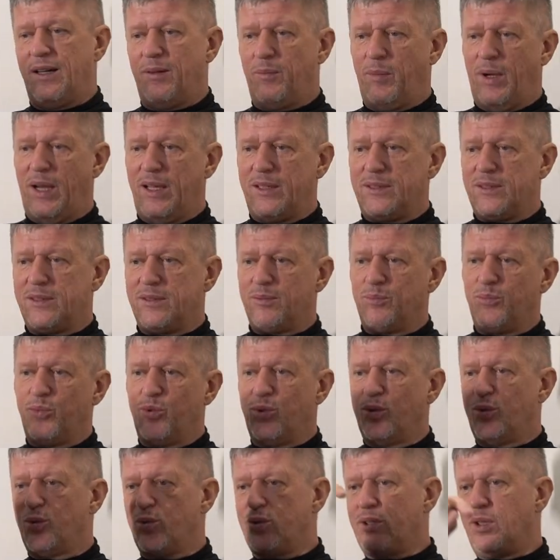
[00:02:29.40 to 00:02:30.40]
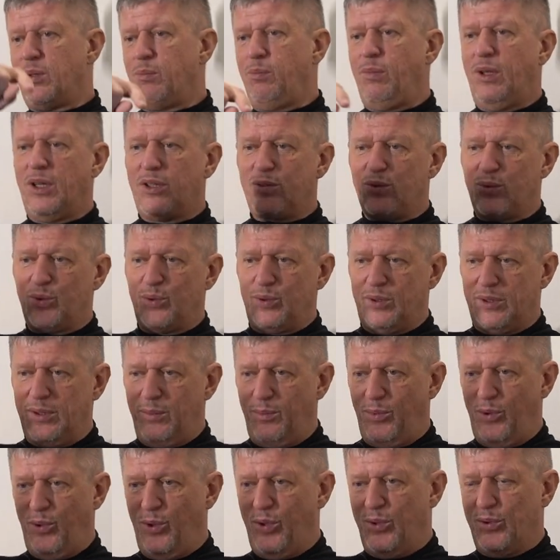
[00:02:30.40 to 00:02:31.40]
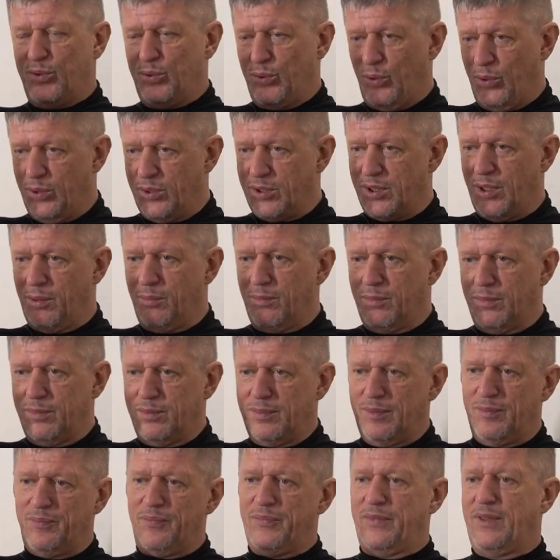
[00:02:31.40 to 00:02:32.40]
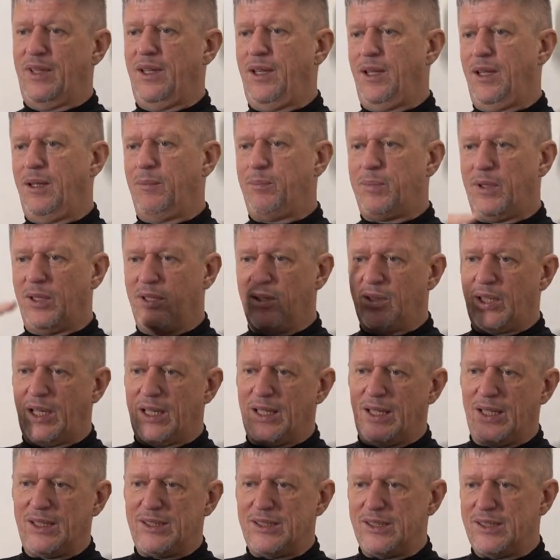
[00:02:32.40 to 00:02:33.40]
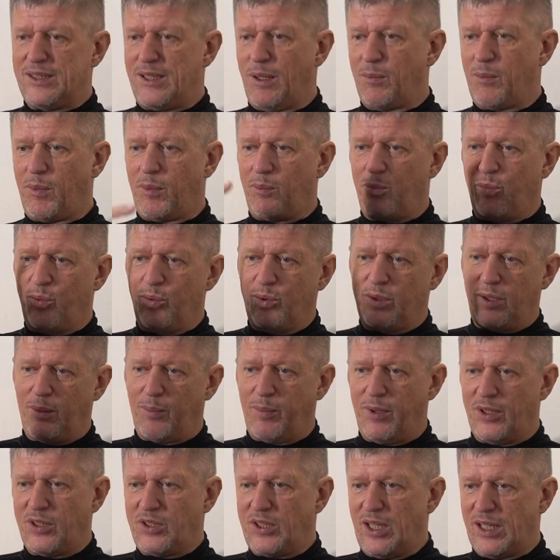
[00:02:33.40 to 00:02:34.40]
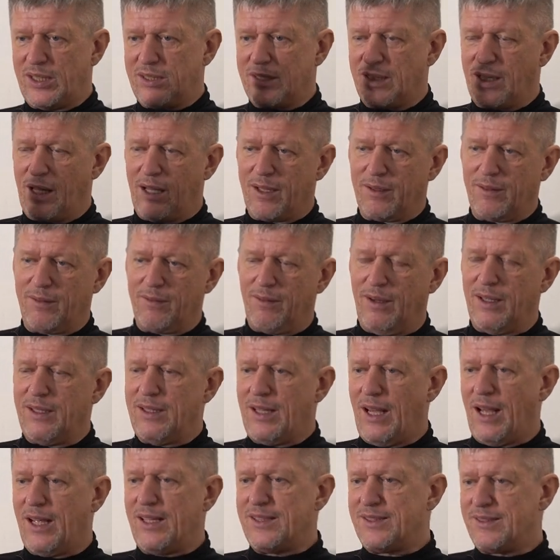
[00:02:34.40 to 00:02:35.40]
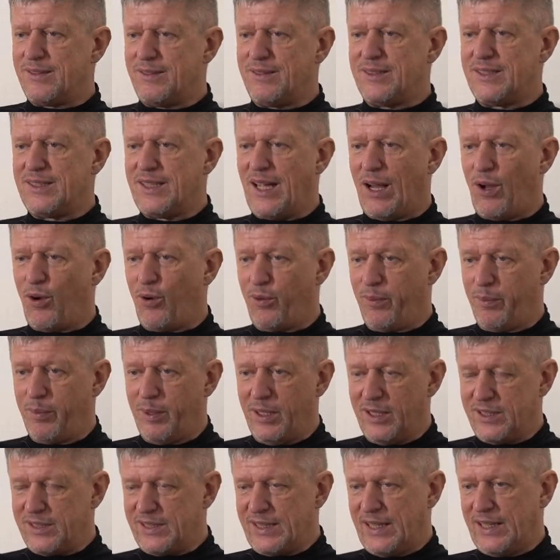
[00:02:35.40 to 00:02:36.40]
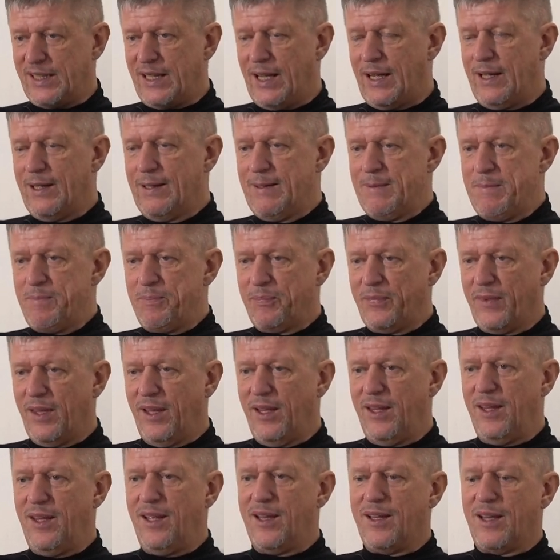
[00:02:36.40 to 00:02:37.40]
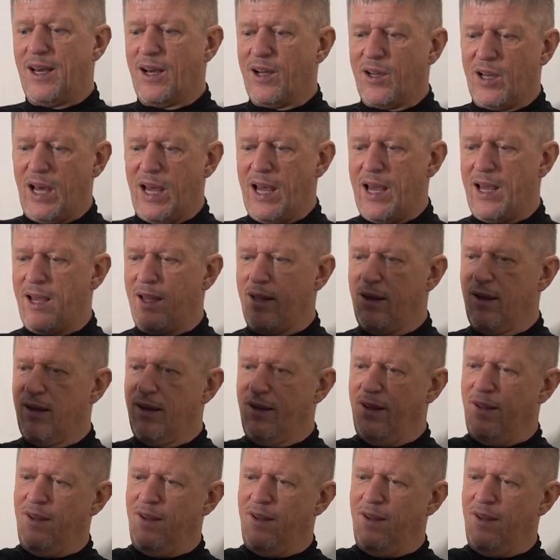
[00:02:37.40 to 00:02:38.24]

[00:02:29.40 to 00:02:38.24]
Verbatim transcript: масс будет уже между Землей и Солнцем, и планетарная система будет обращаться как двойная звезда образно, да? И никакая